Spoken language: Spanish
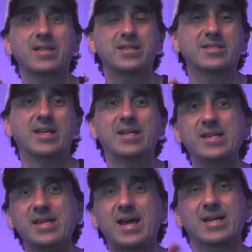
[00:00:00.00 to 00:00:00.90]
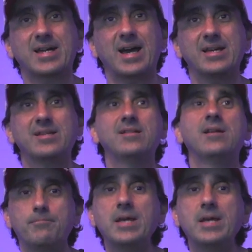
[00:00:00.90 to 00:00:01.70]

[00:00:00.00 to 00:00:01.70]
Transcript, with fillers: de Selina Kyle,